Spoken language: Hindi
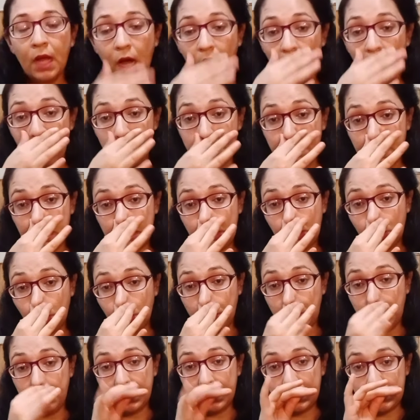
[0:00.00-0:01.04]
आपका जो भी
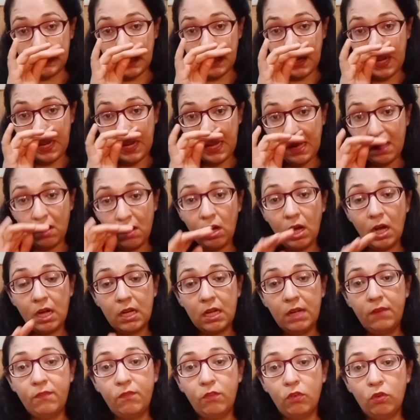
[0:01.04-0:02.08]
बच्चा है
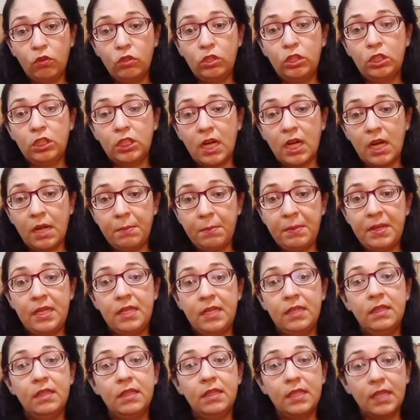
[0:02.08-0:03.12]
अगर वो चार महीने
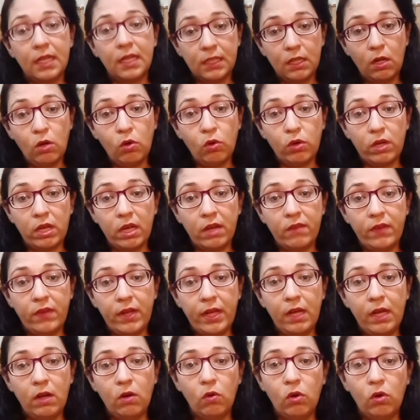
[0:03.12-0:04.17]
से ज़्यादा हो गया हुआ है
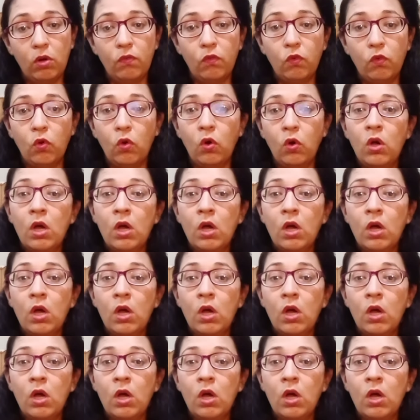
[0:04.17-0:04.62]
और वो